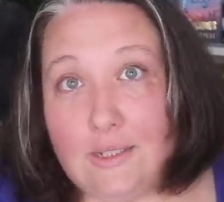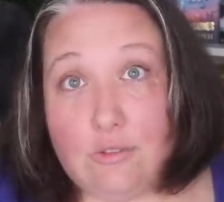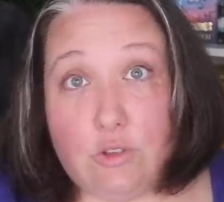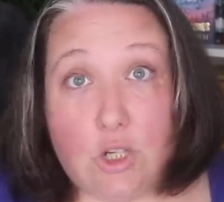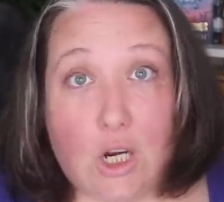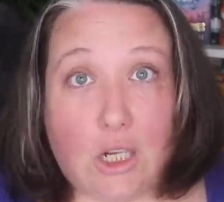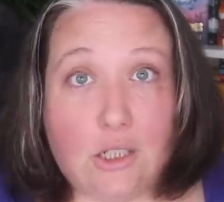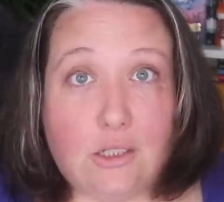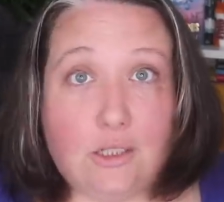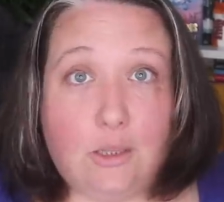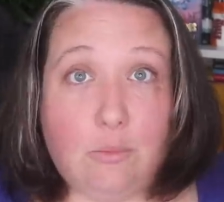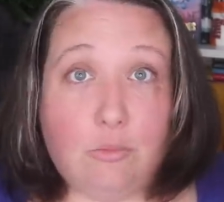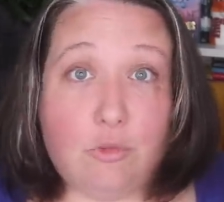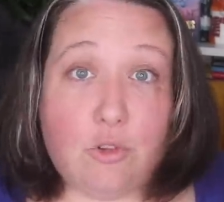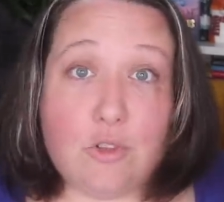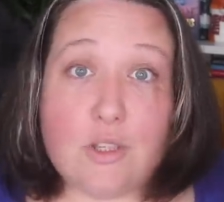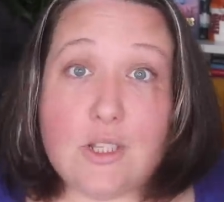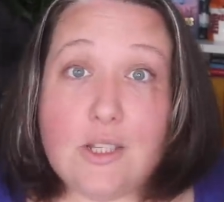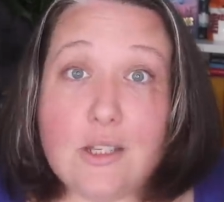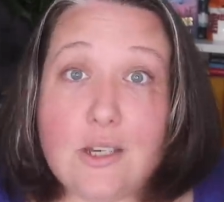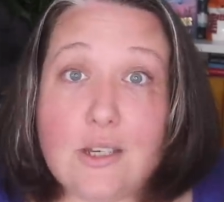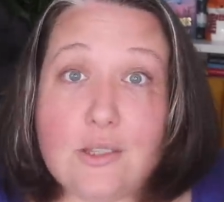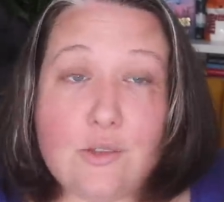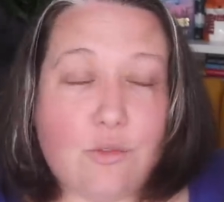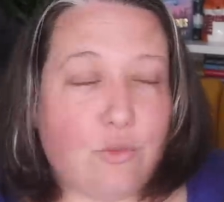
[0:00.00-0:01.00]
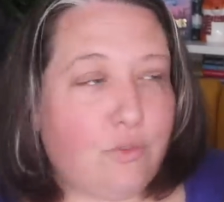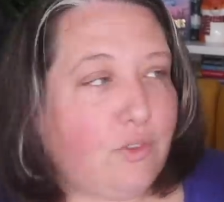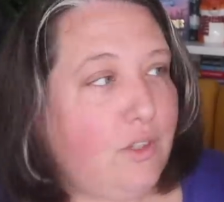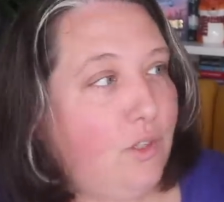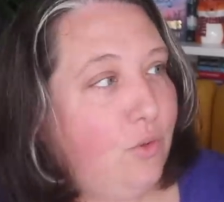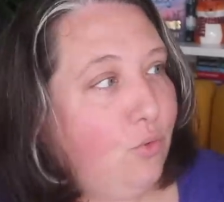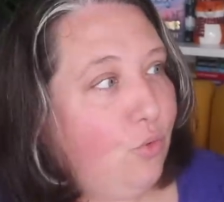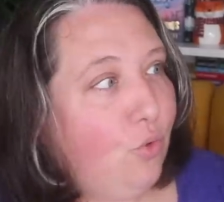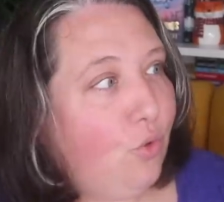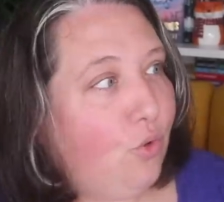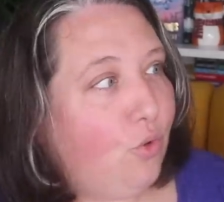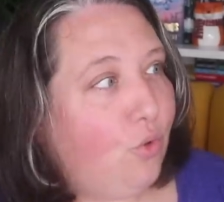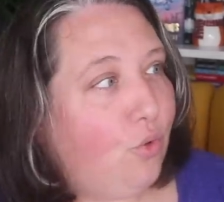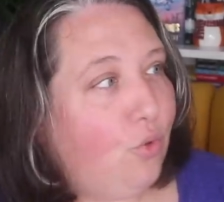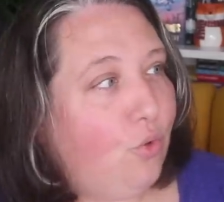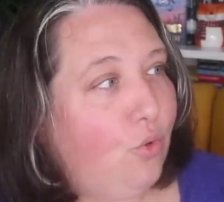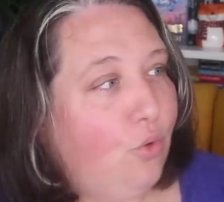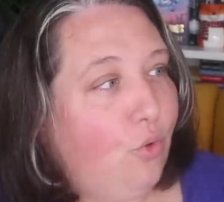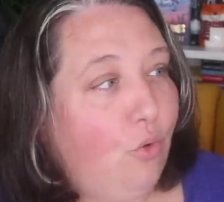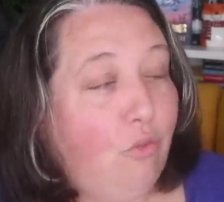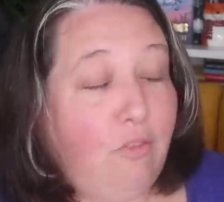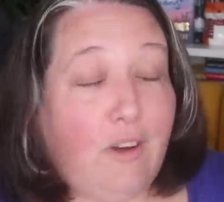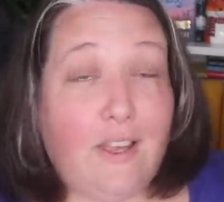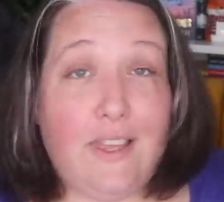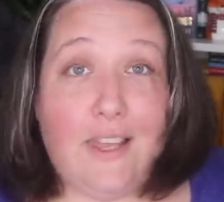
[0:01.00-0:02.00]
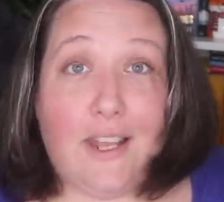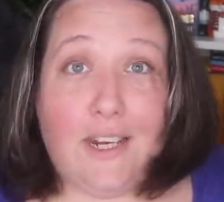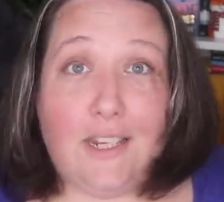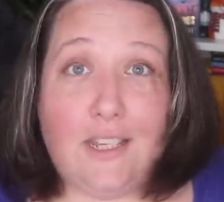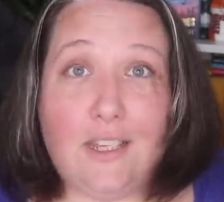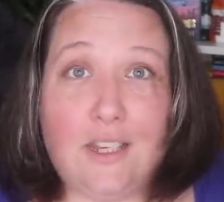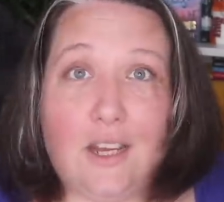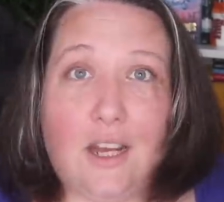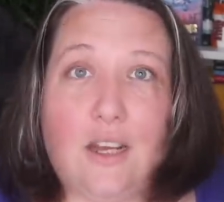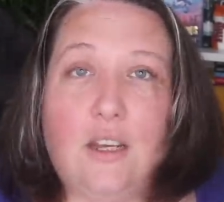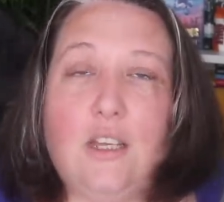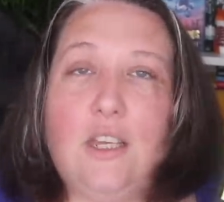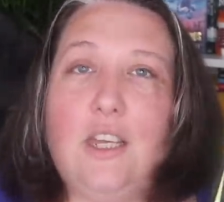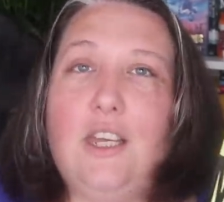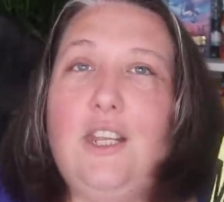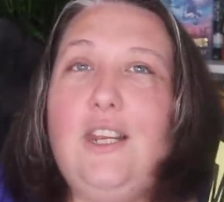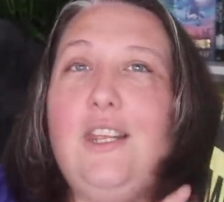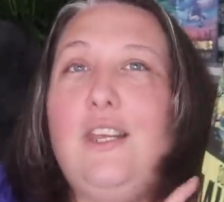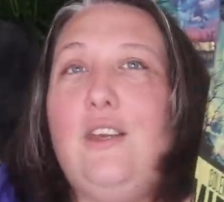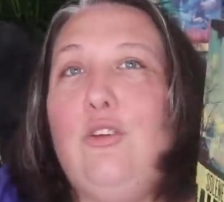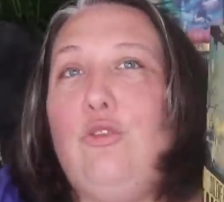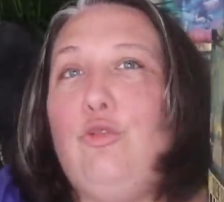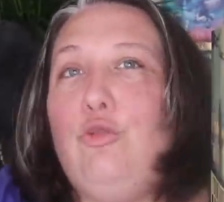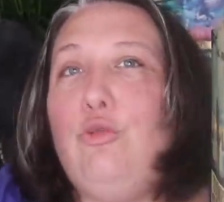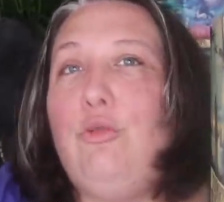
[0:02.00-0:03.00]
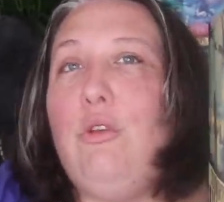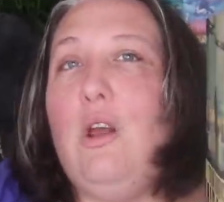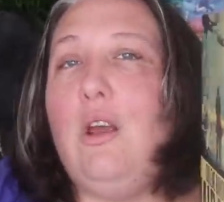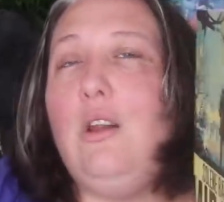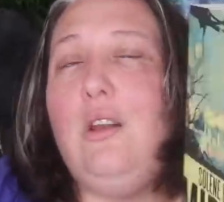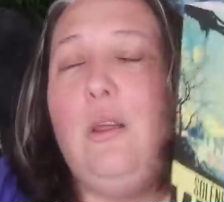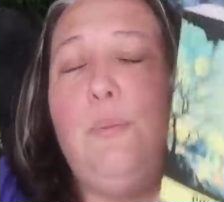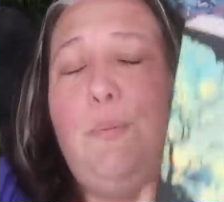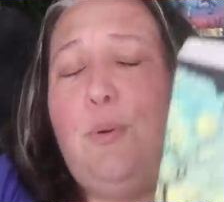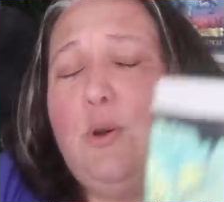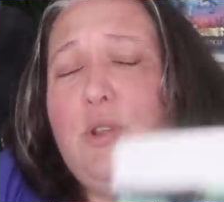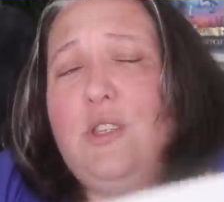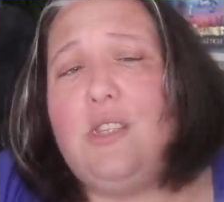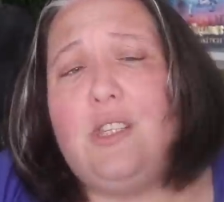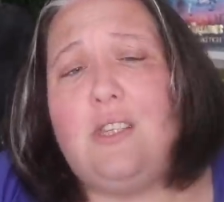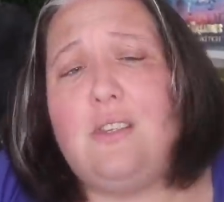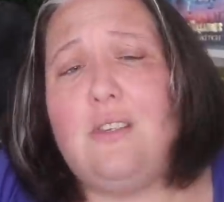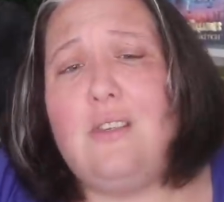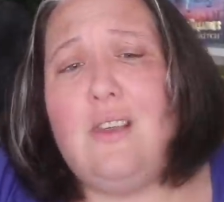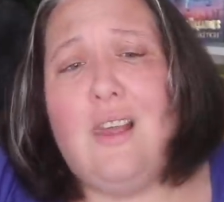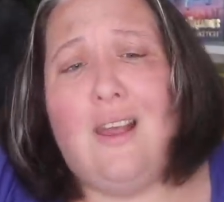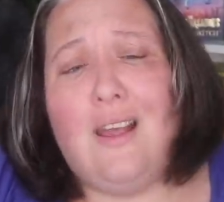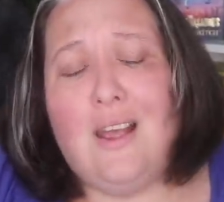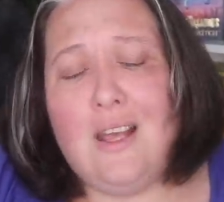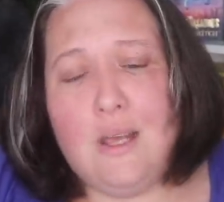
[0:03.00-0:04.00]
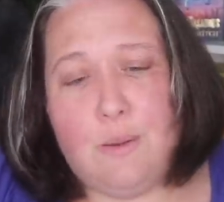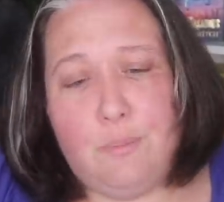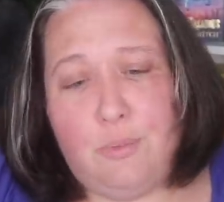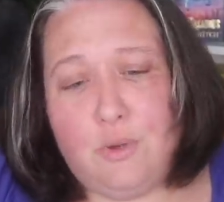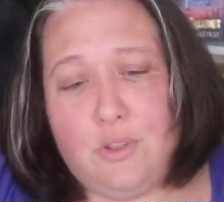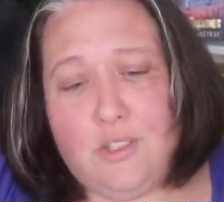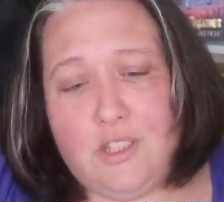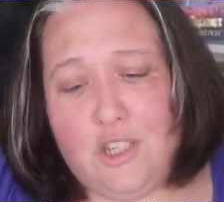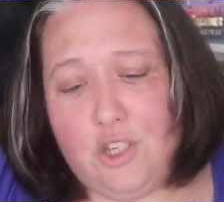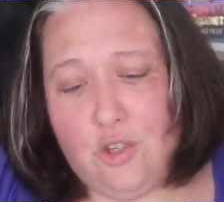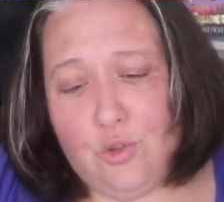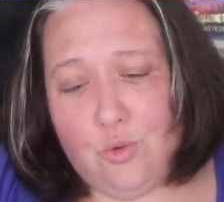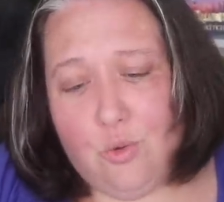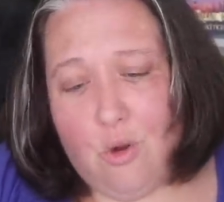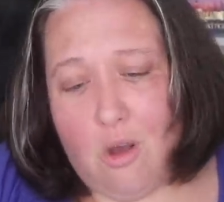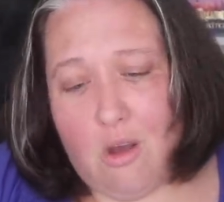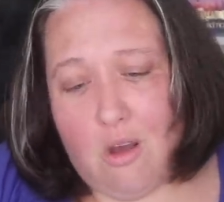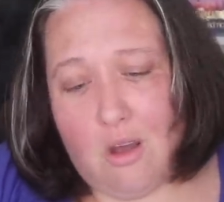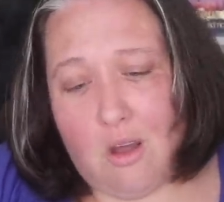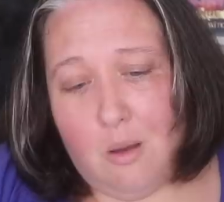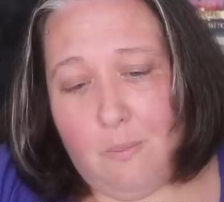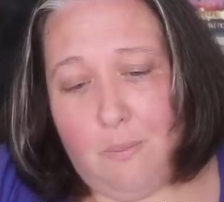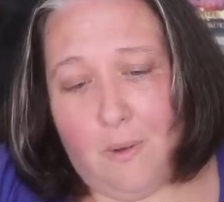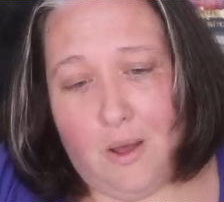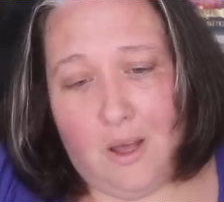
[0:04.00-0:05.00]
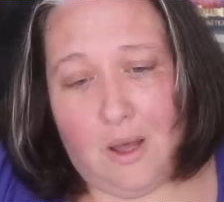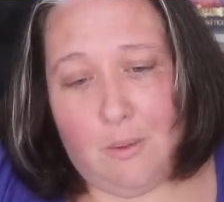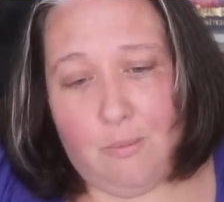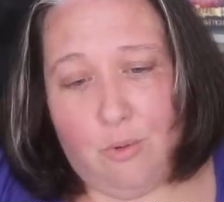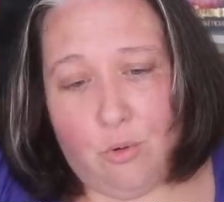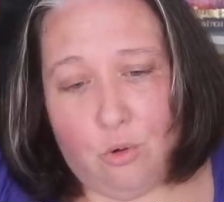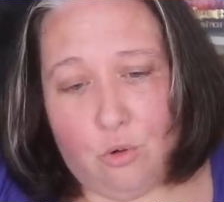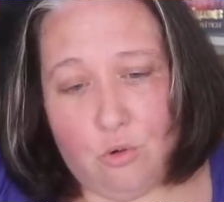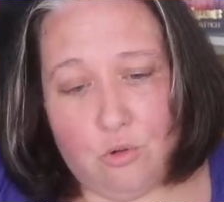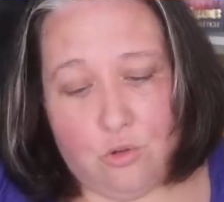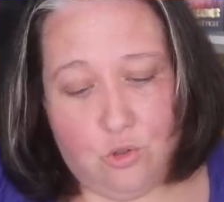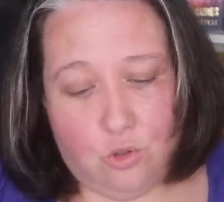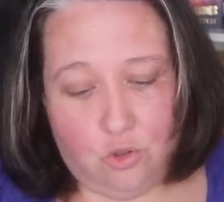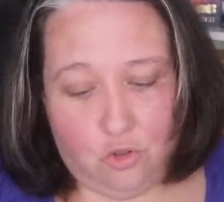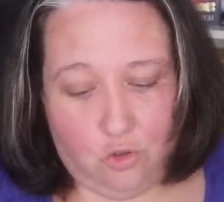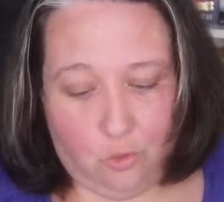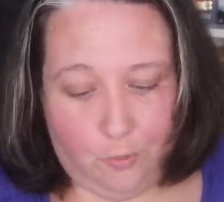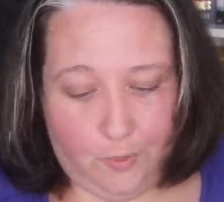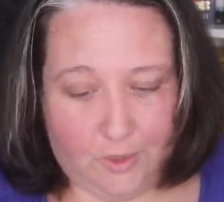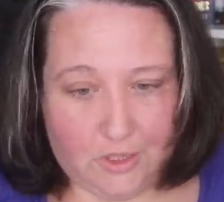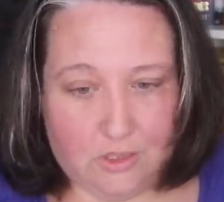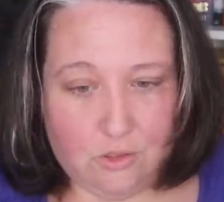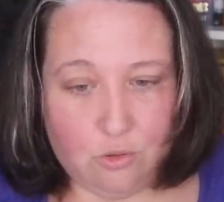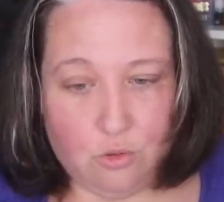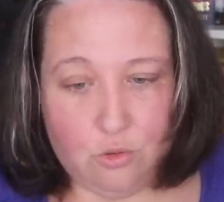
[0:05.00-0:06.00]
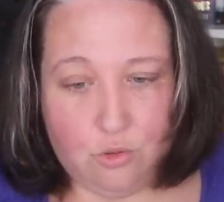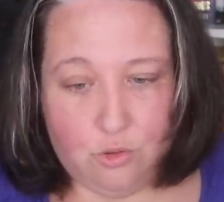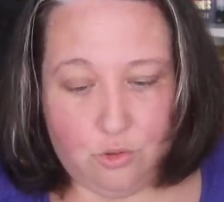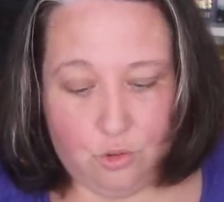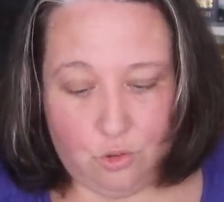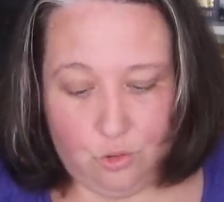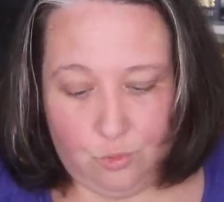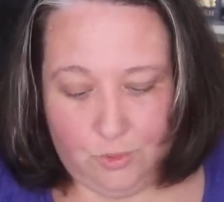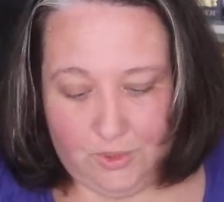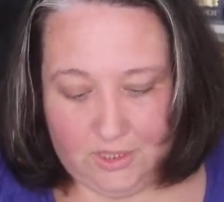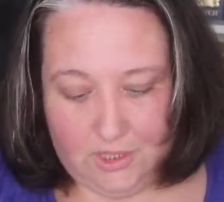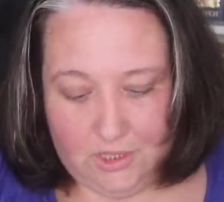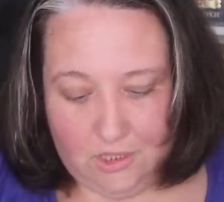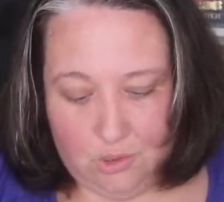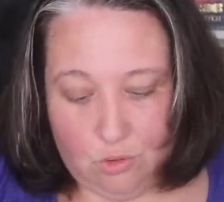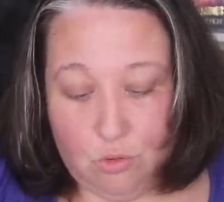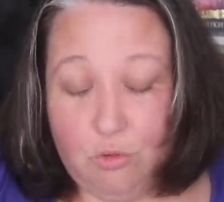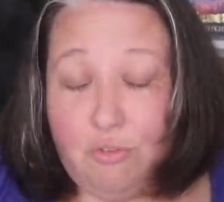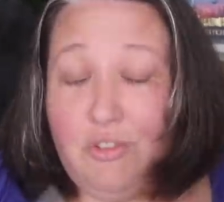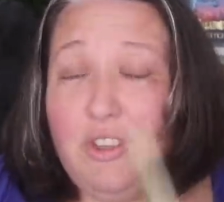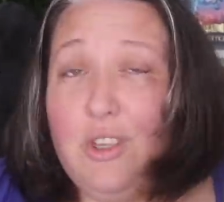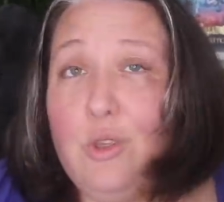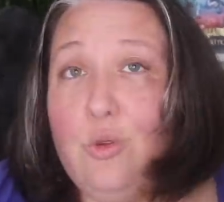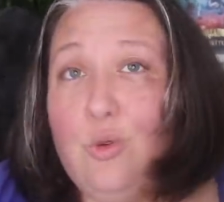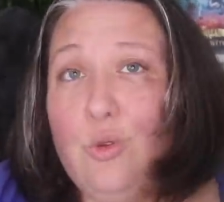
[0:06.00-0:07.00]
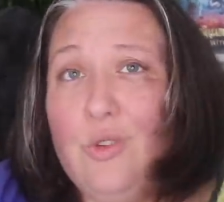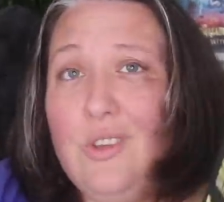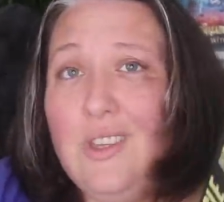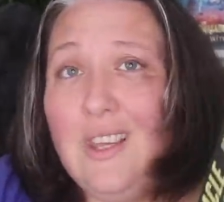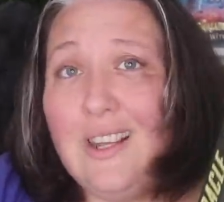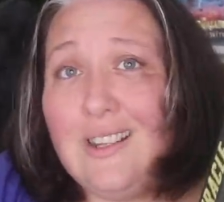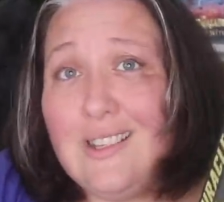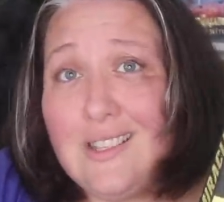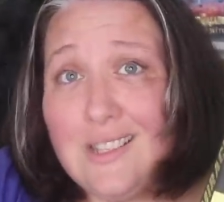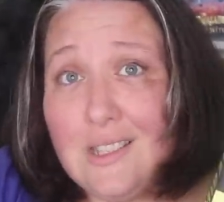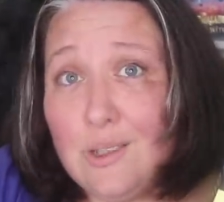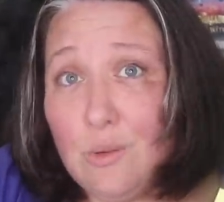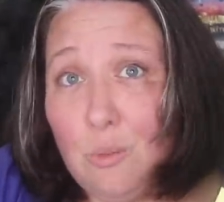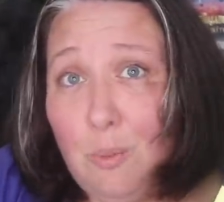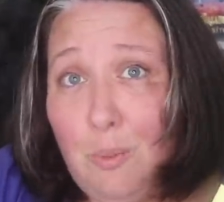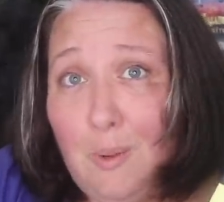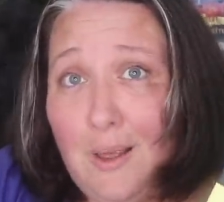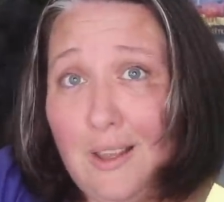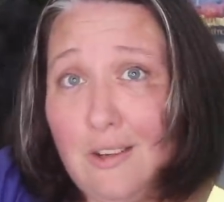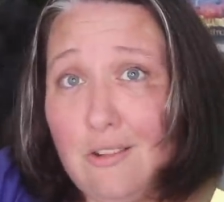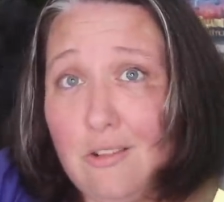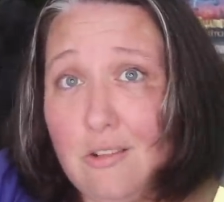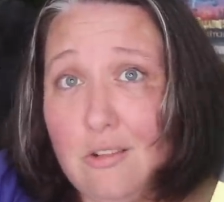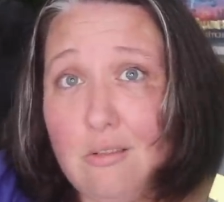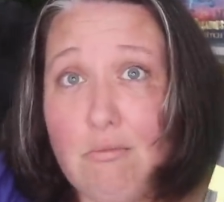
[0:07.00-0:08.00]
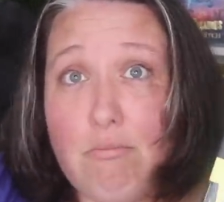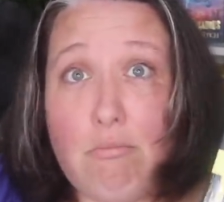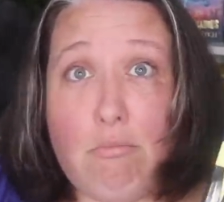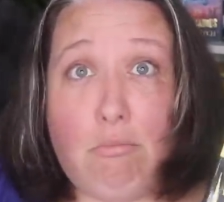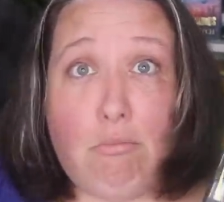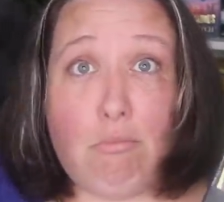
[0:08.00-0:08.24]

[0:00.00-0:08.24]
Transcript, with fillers: voilà, il me faisait très envie, donc on va y aller. Hein. Et les... celui-là, il est petit, petit joueur hein, par rapport aux autres, parce que celui-ci ne fait que 400 pages.